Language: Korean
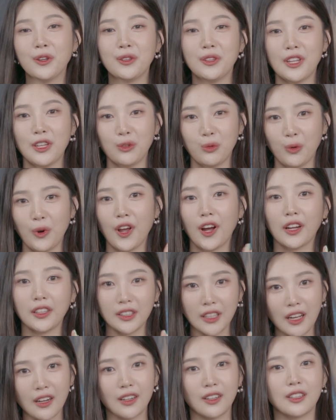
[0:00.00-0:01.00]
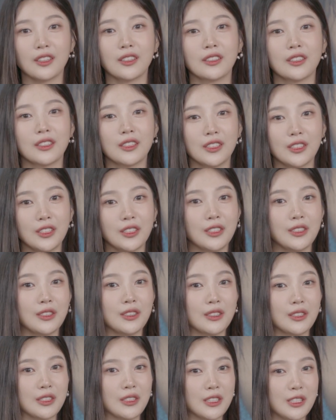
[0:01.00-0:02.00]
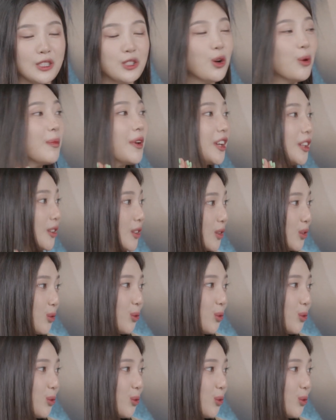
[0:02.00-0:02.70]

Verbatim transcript: 년대 노래가 딱 그 지점에 있는